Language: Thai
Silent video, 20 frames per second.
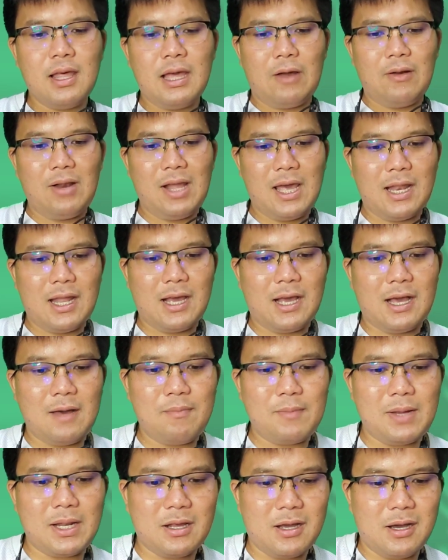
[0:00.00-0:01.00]
เอาแหละนะค
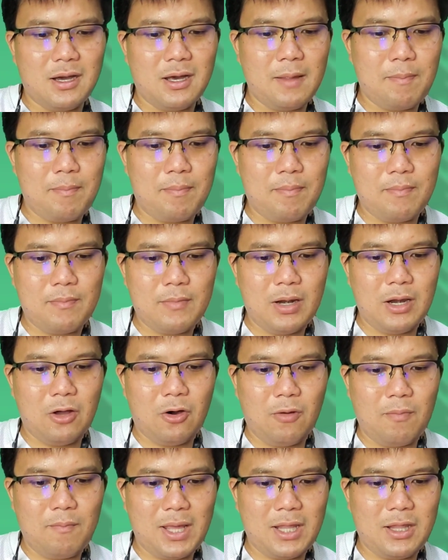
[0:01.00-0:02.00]
รับมันเคย
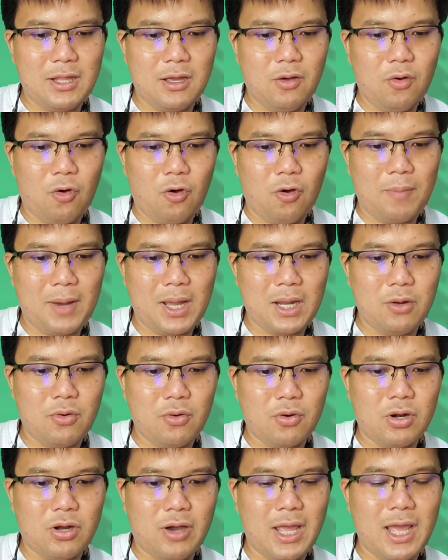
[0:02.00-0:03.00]
ลงไปถึง หกพัน
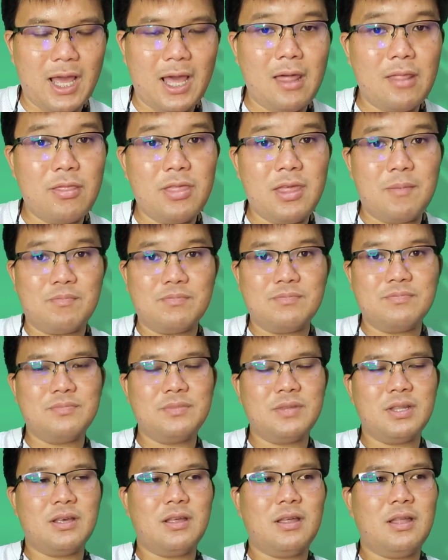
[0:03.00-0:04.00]
หกร้อยห้าสิบ
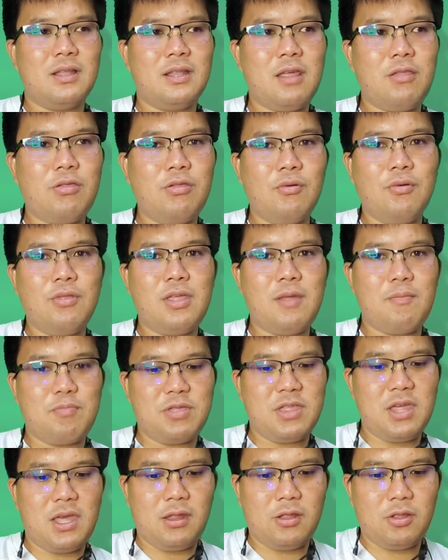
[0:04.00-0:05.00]
ที่ ศูนย์จุด
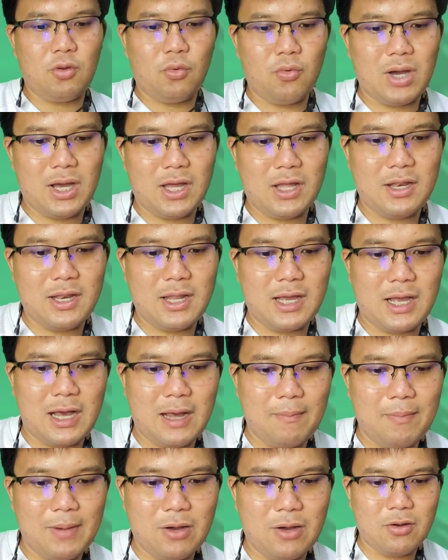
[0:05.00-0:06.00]
สิบสี่ ตัวนะค
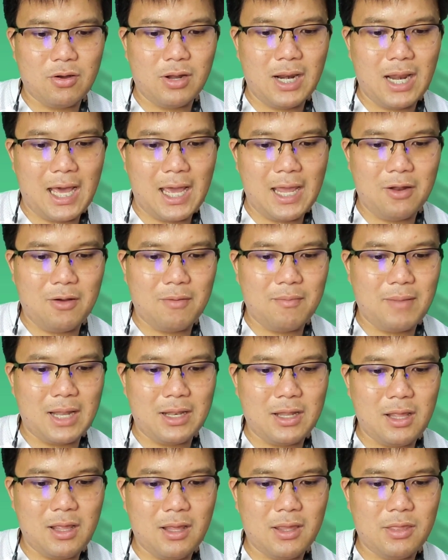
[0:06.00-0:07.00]
รับวก็ไล่ลงมา
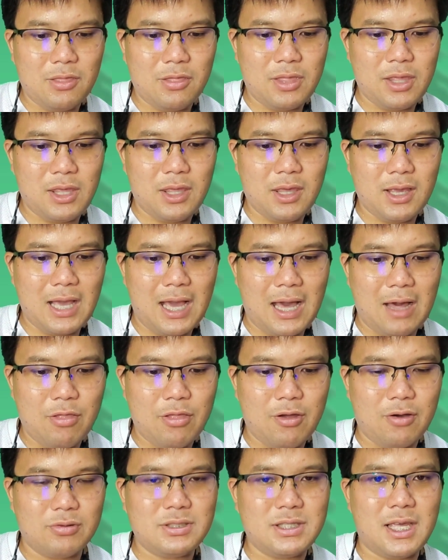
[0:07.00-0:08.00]
ที่ สี่พันเก้า
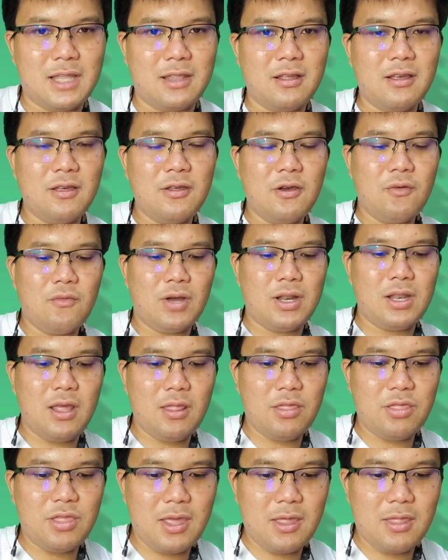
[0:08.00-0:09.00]
ร้อยยี่สิบเจ็ด วัน
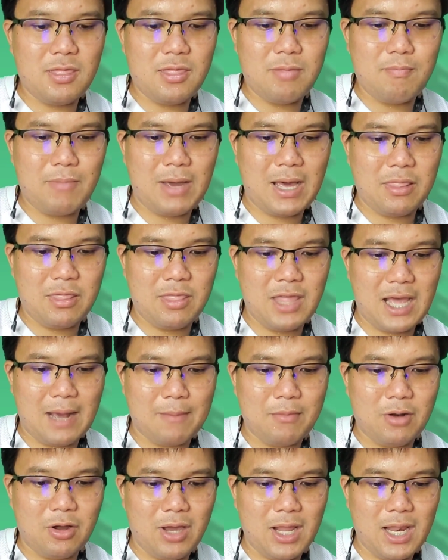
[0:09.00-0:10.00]
นี้ สี่พันสา
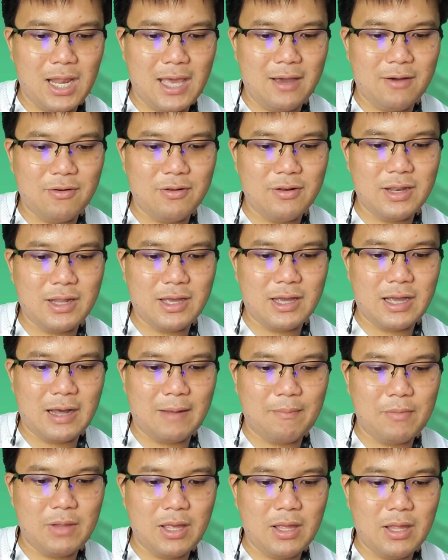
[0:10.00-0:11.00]
มร้อย แล้วนะค
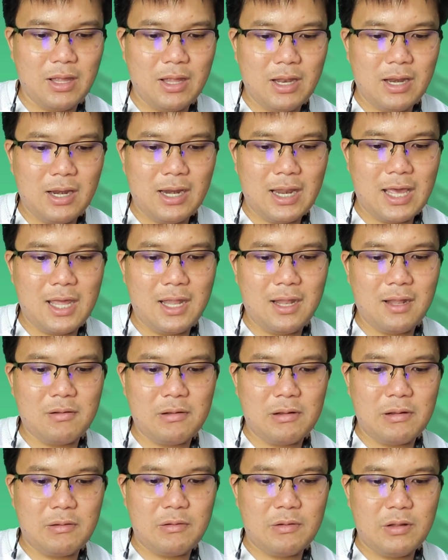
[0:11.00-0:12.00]
รับและ
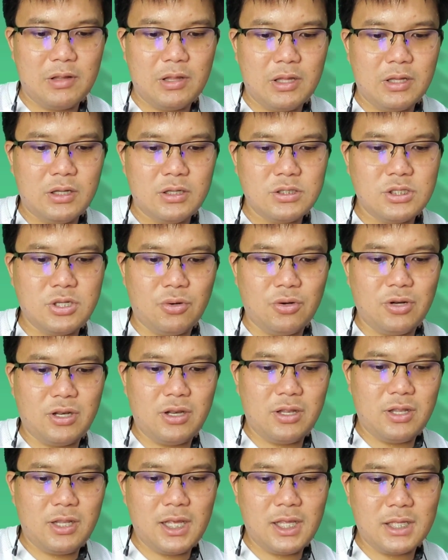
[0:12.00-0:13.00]
จุด
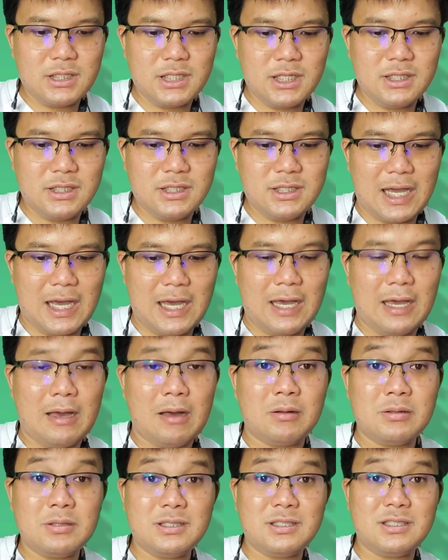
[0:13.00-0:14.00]
ที่ชินจา
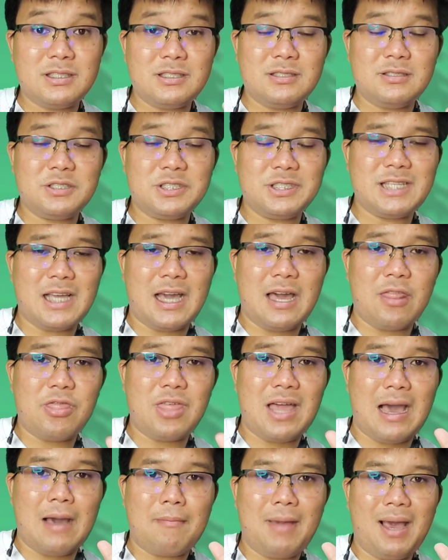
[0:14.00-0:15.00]
จะ
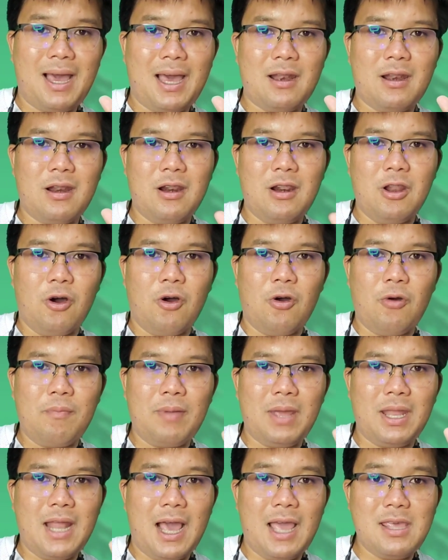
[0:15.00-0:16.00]
สามารถลง
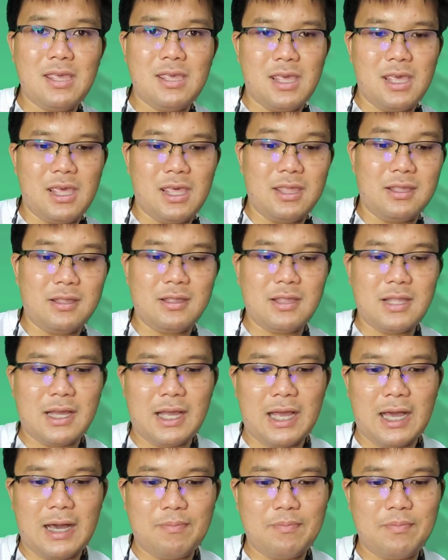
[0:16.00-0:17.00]
ไปได้อีก
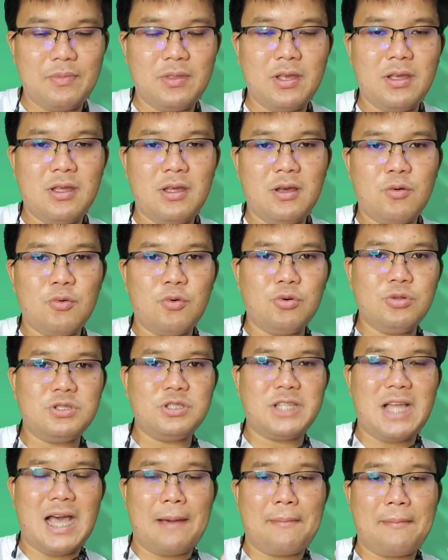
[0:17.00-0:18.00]
นะครับคุณ
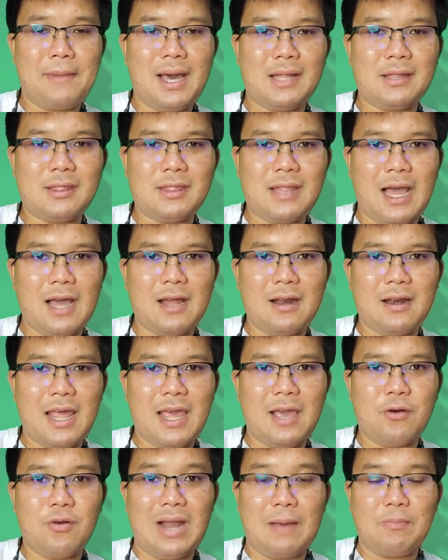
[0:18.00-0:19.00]
สามารถตั้ง
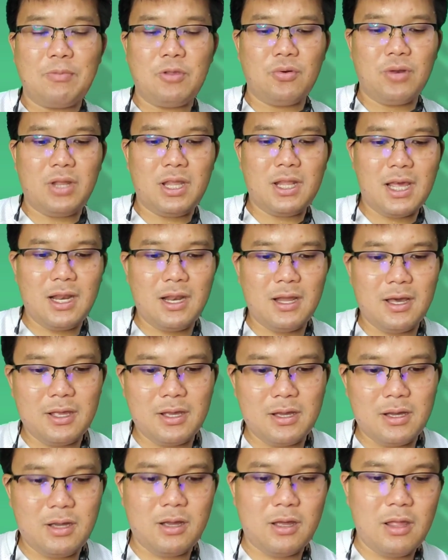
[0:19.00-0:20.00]
แนวรับตรงนี้ได้เลย
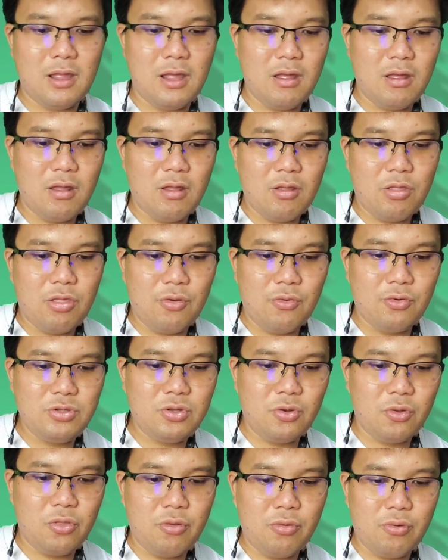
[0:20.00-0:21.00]
คือ ศูน
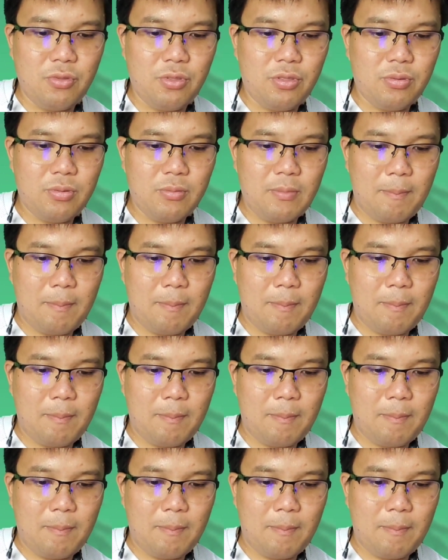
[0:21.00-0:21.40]
ย์จุดศูนย์